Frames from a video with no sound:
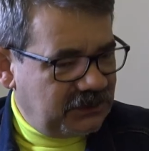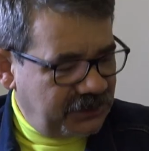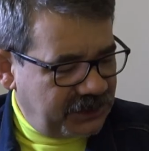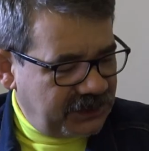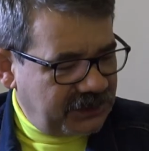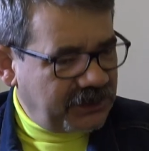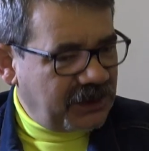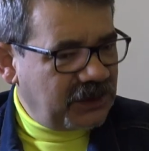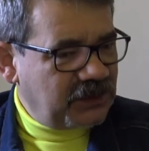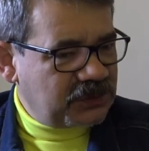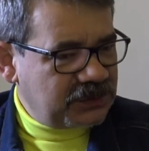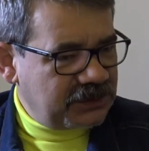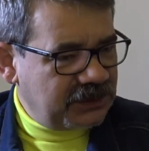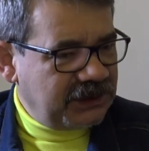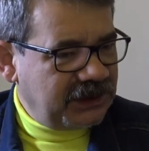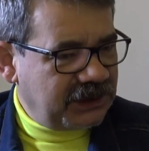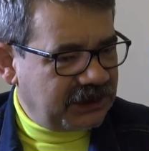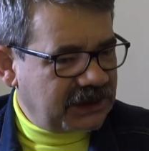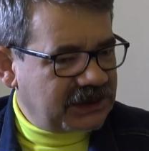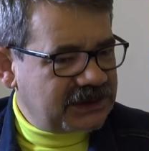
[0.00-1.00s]
Предположим,
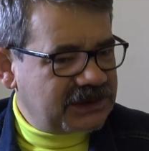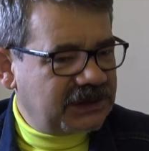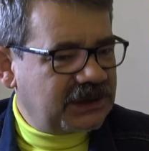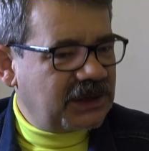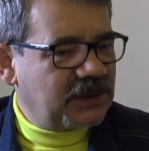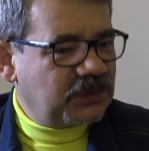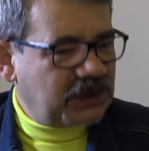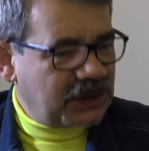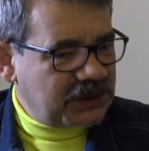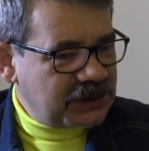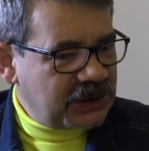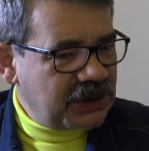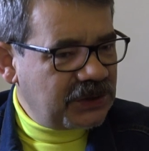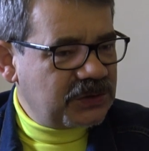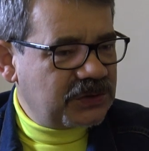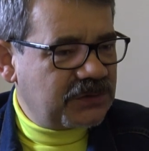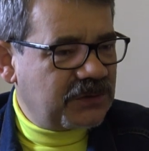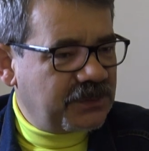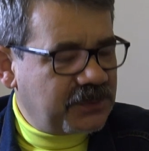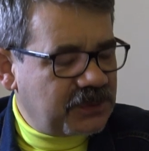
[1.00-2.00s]
нет, я задаю
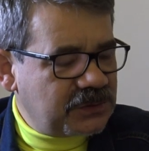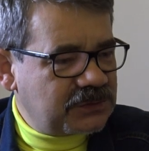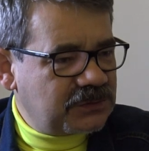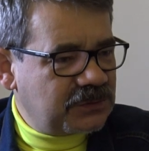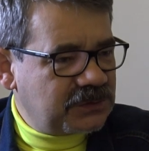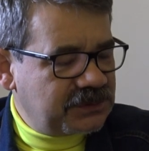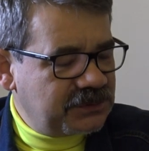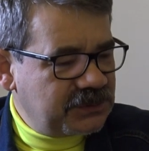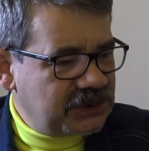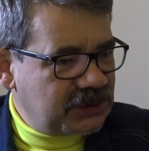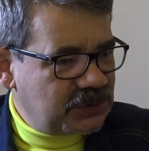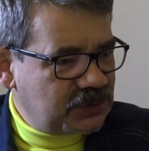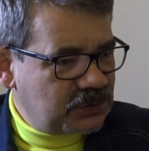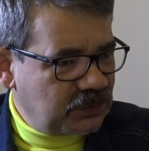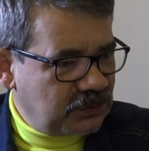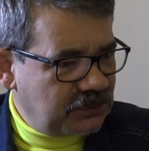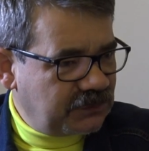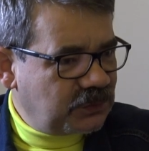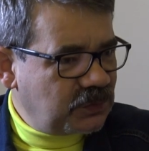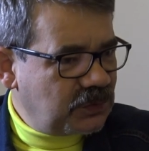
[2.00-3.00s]
уточняющий вопрос в том смысле,
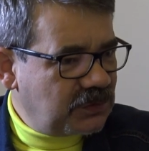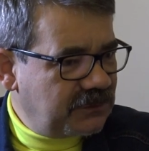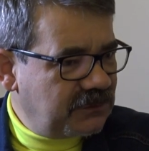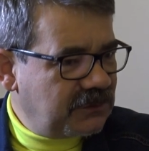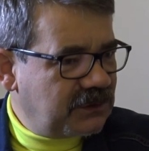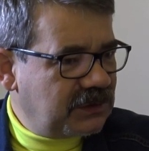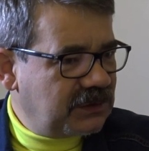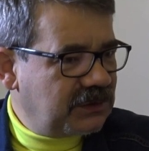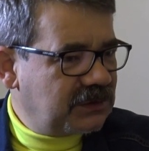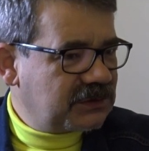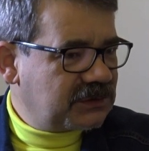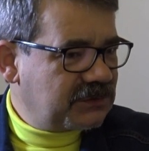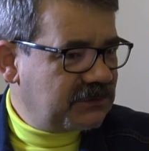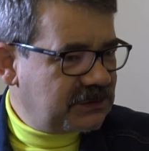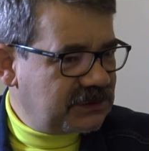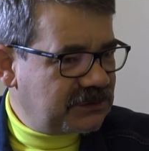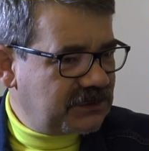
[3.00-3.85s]
что ну вдруг вы,